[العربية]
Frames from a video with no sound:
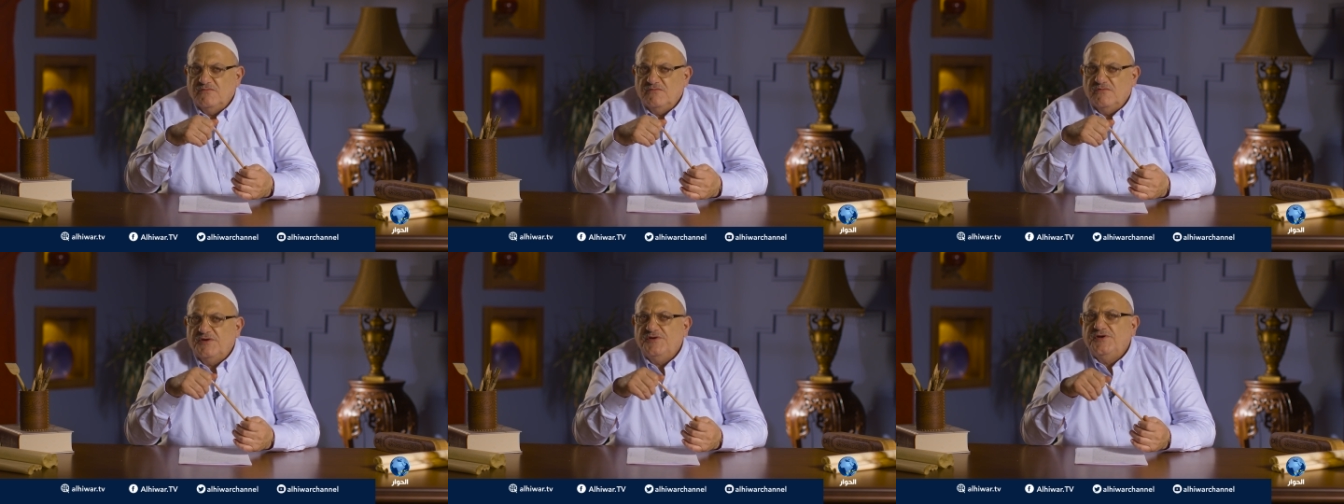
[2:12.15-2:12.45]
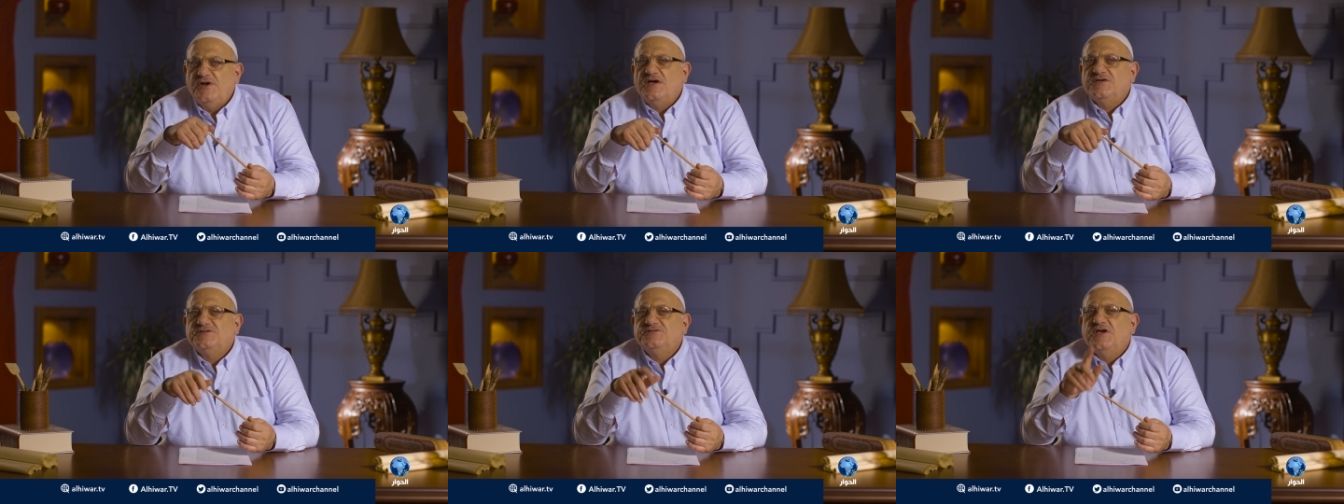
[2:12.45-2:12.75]

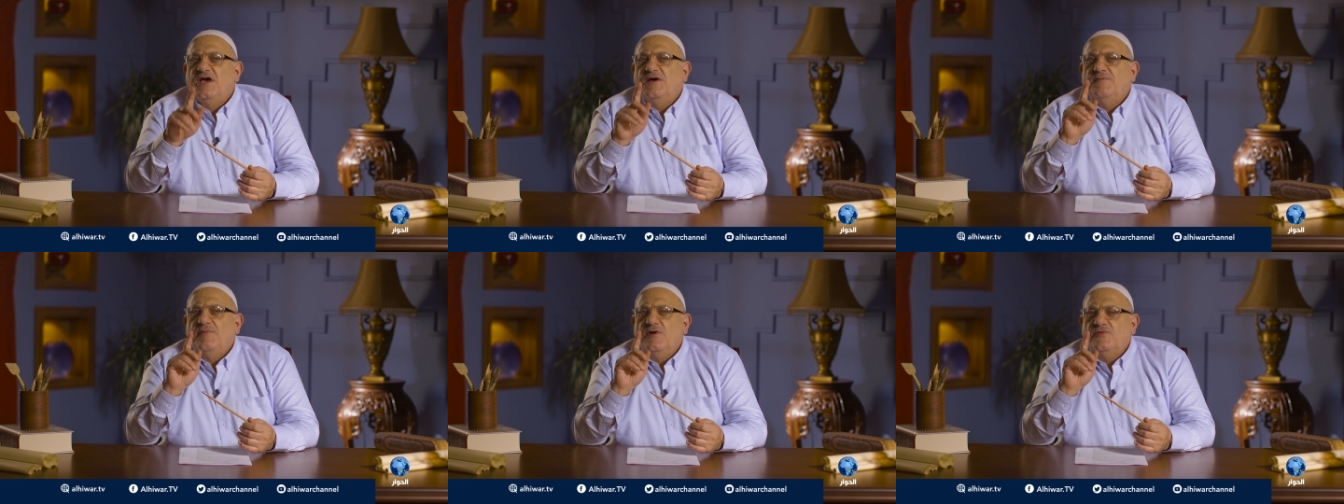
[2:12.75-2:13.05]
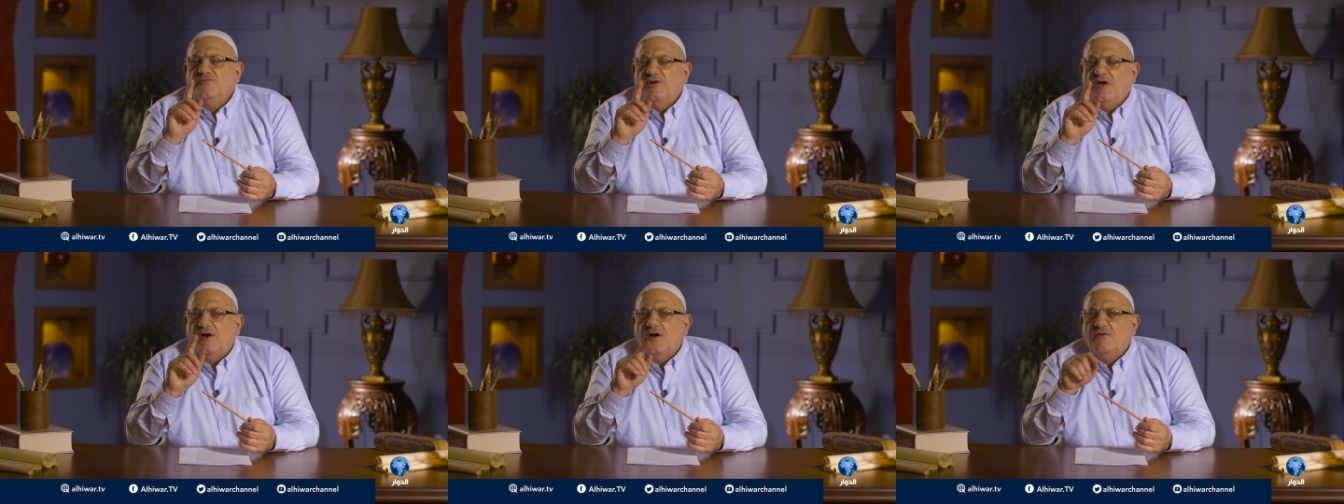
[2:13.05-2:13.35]
والناس
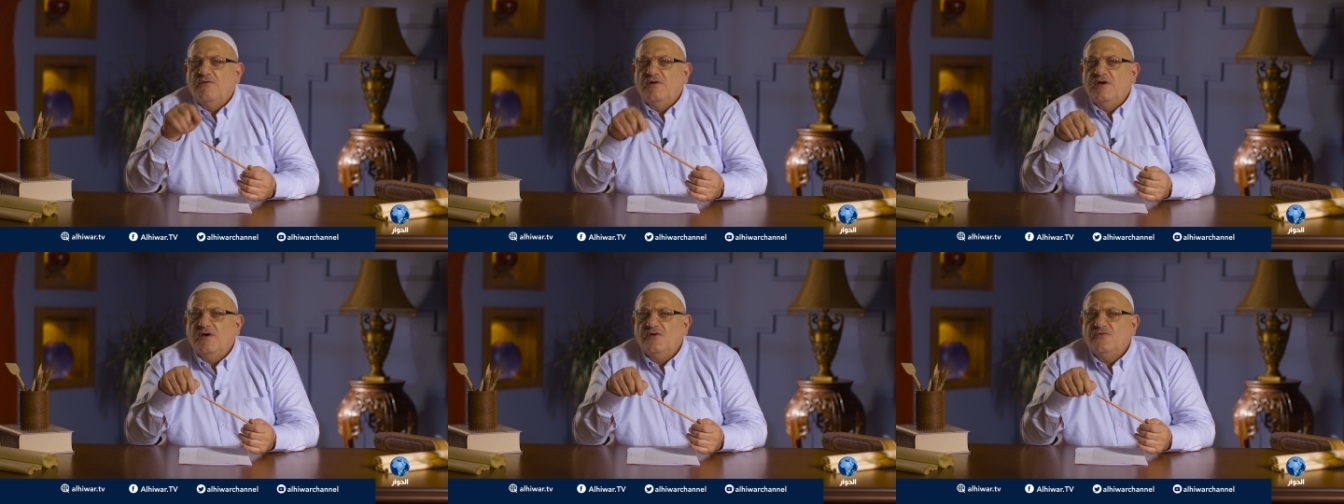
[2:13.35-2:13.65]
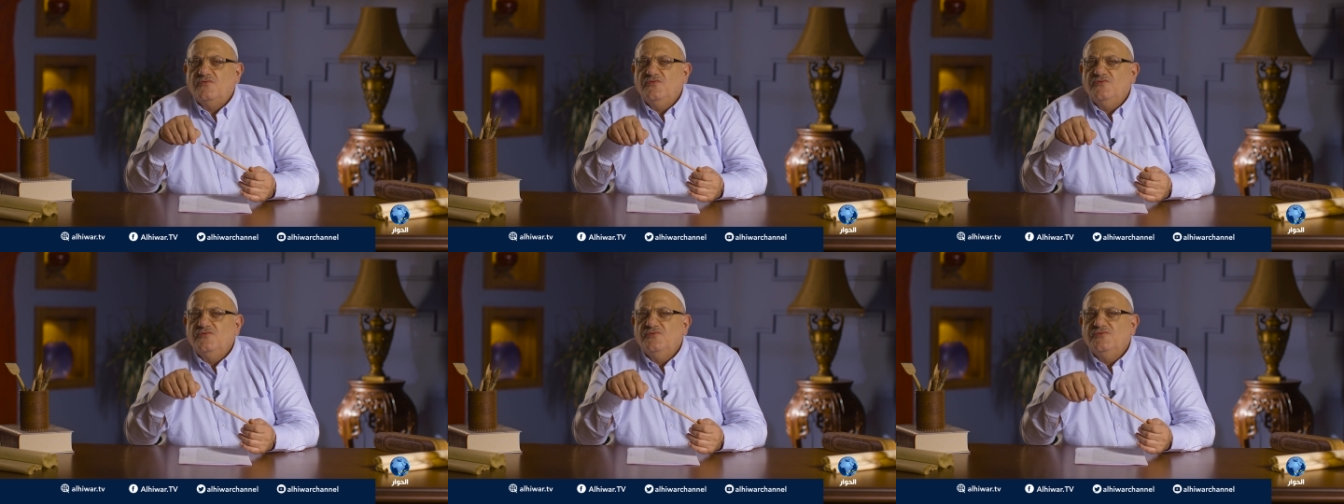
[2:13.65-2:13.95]
يأبونها
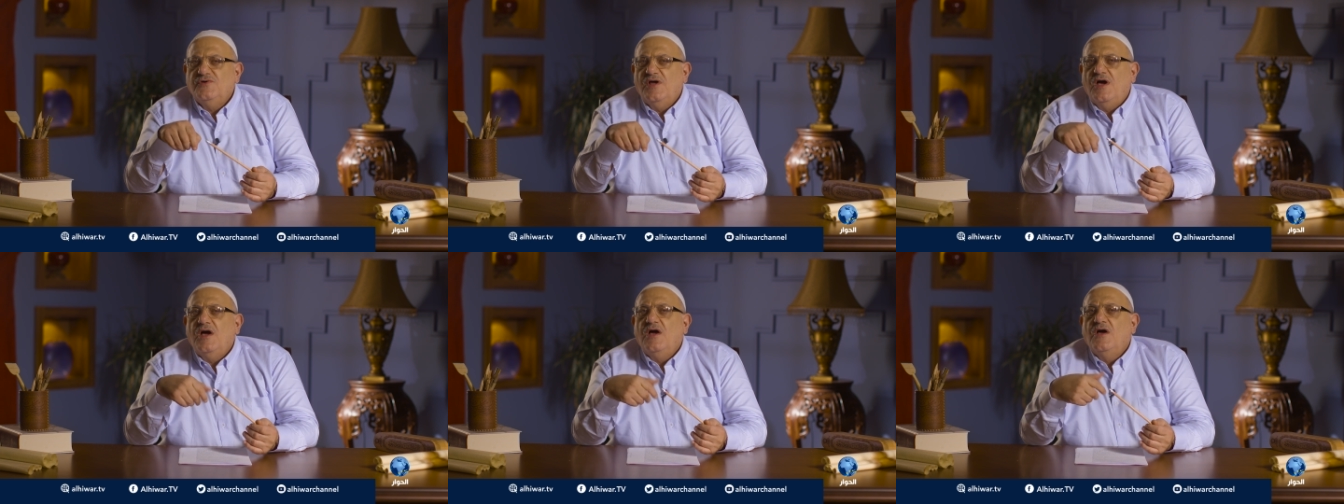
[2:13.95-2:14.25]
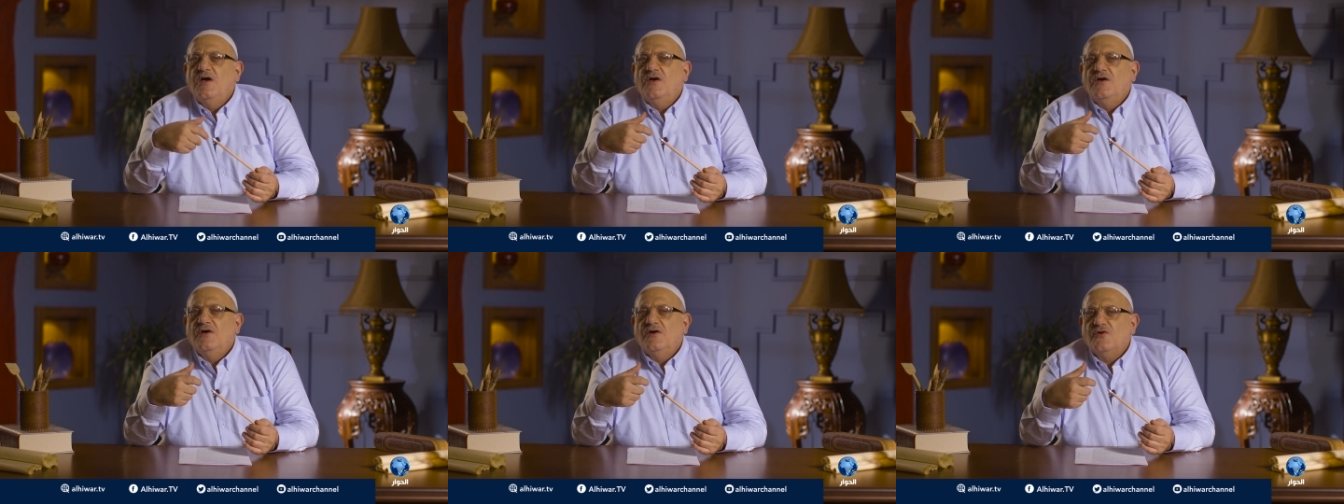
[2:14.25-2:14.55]
ويقولون
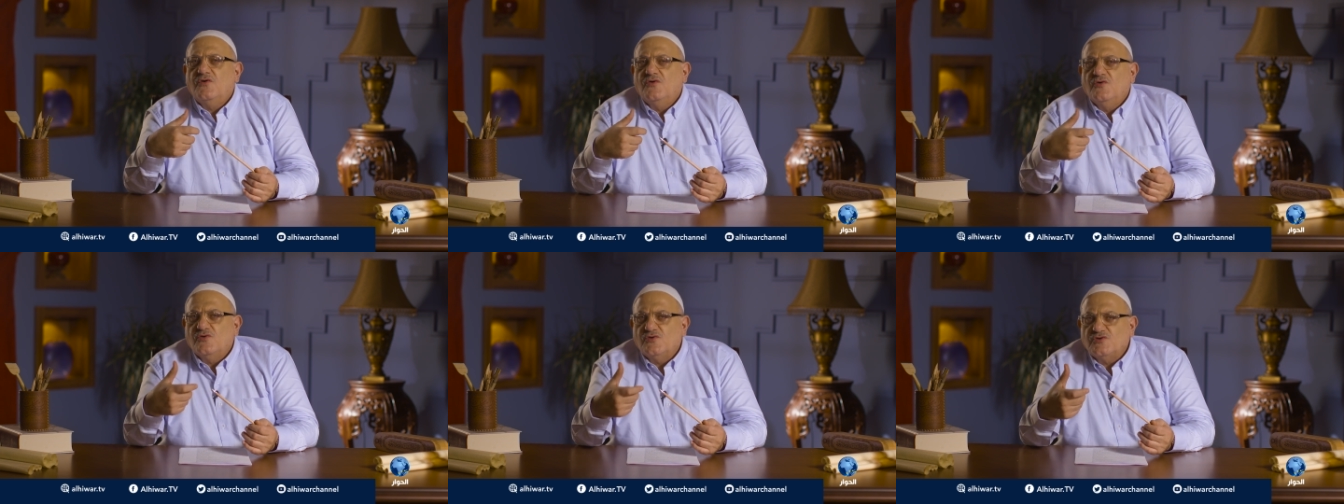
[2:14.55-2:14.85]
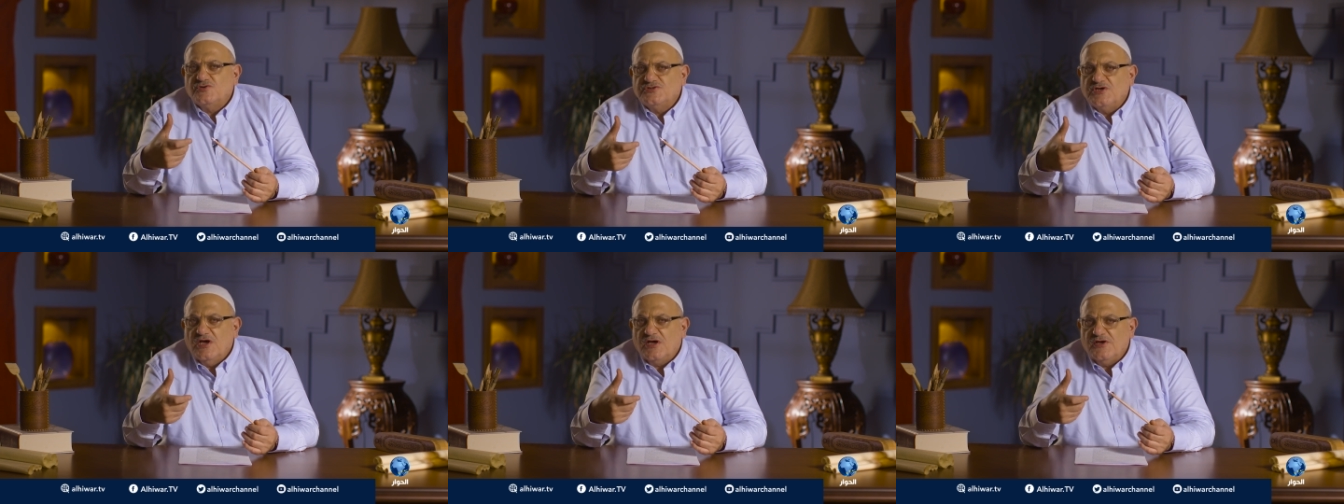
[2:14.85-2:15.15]

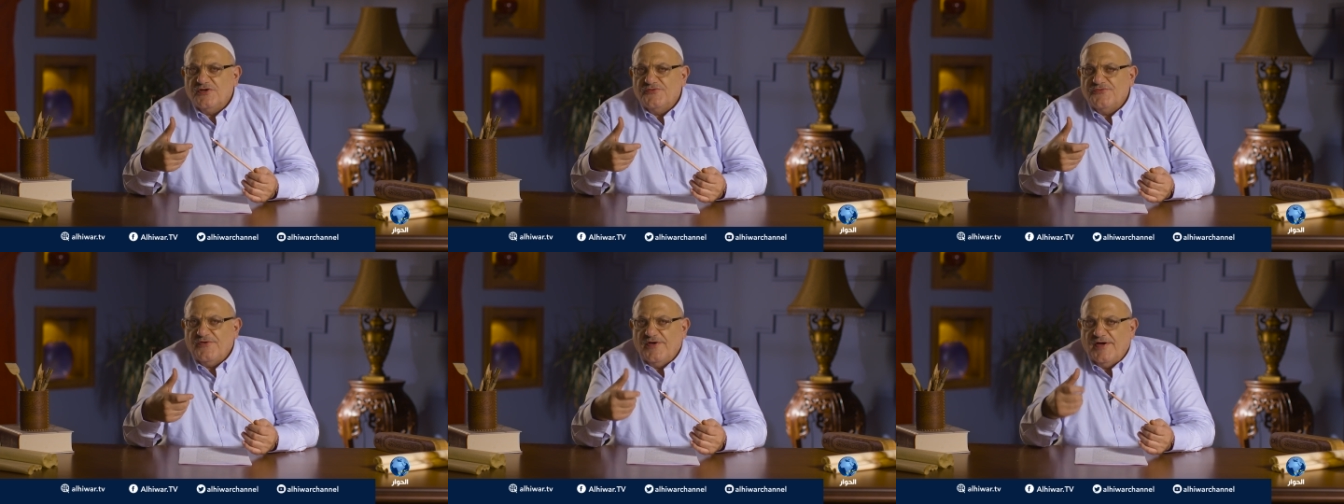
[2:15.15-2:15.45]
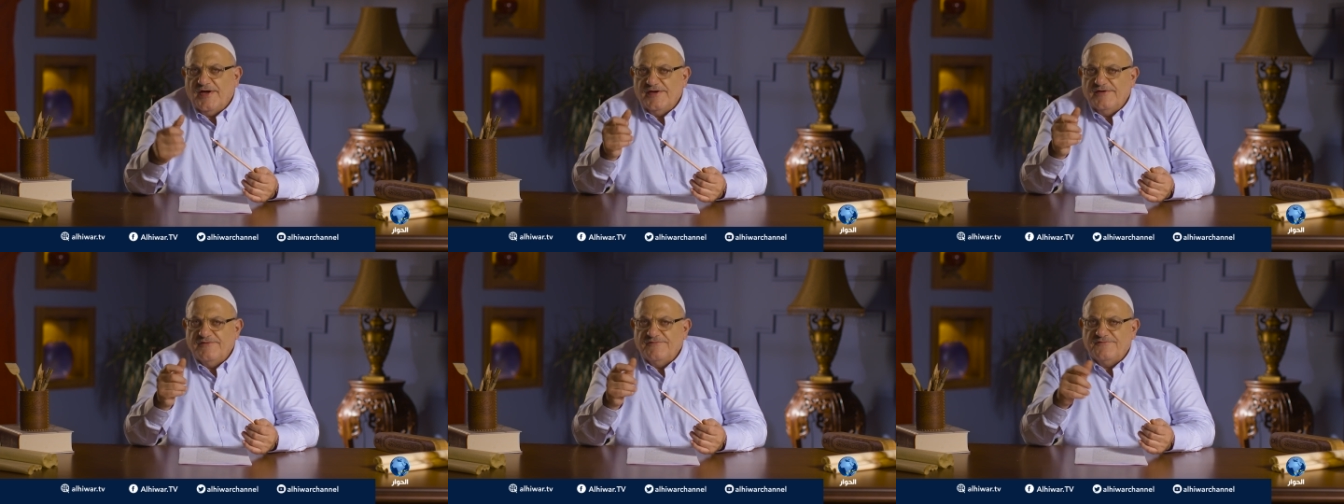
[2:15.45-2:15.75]
قرص
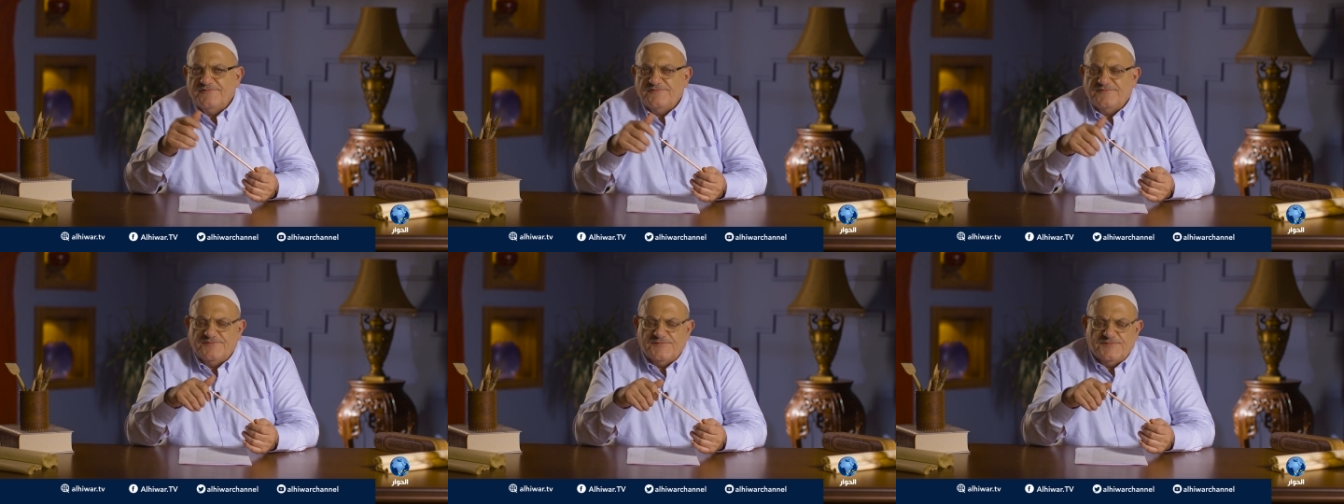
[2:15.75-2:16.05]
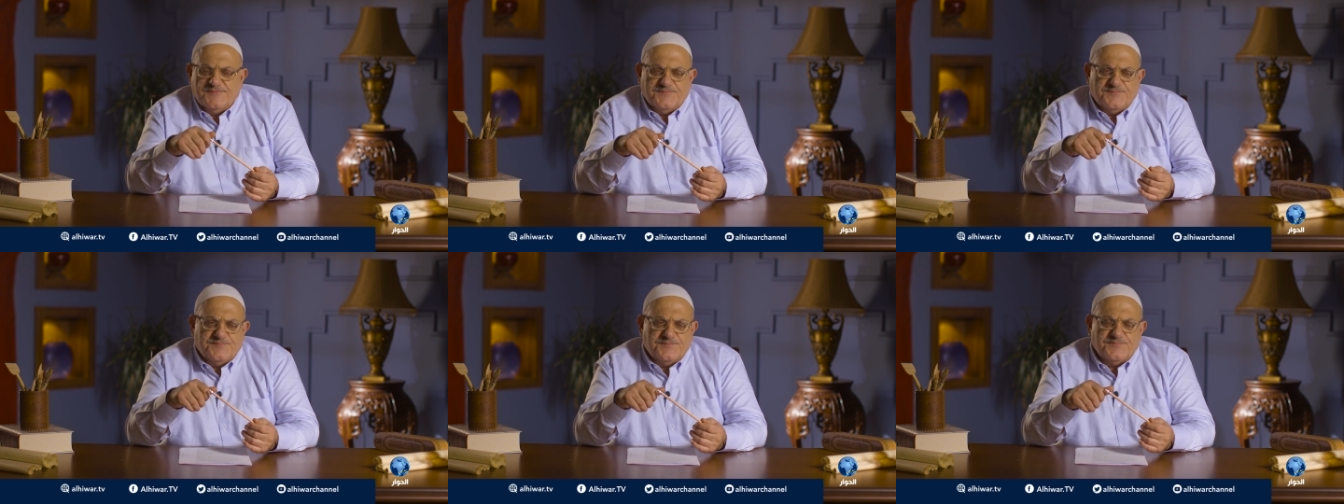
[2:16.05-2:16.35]
قطائف